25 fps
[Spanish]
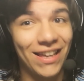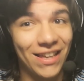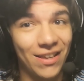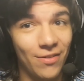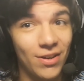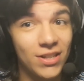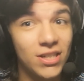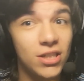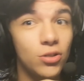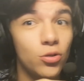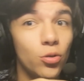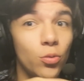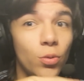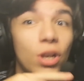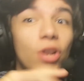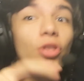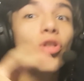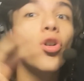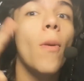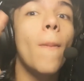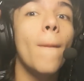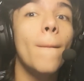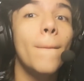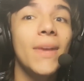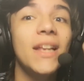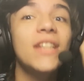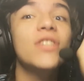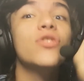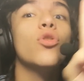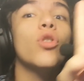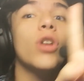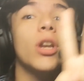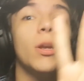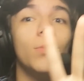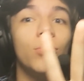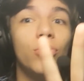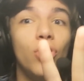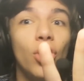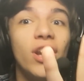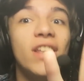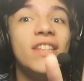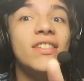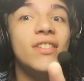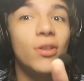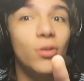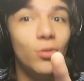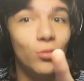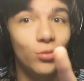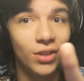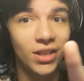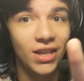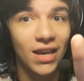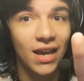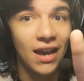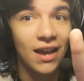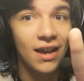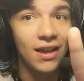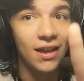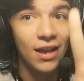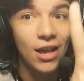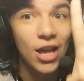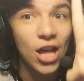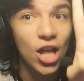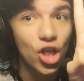es que vaya a subir 2.000 suscriptores en un día.